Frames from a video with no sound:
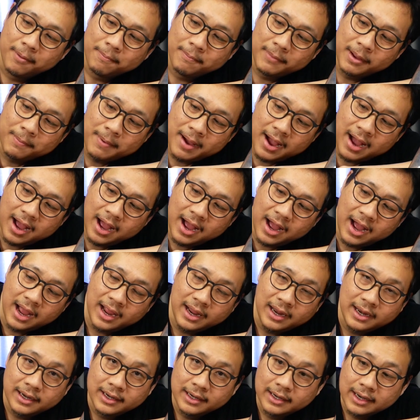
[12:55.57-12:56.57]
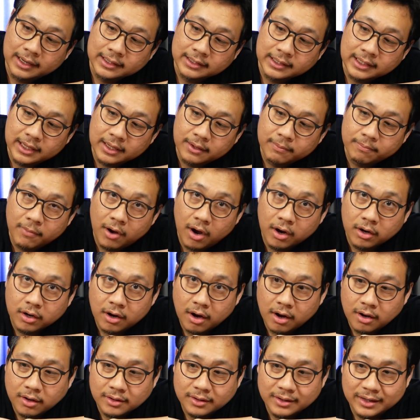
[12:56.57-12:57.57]
บ๊ายบายลัคกี้มองก
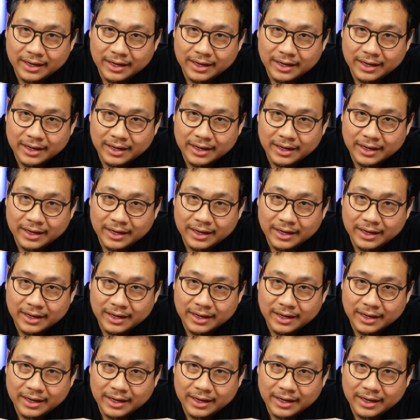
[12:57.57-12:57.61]
ล้อง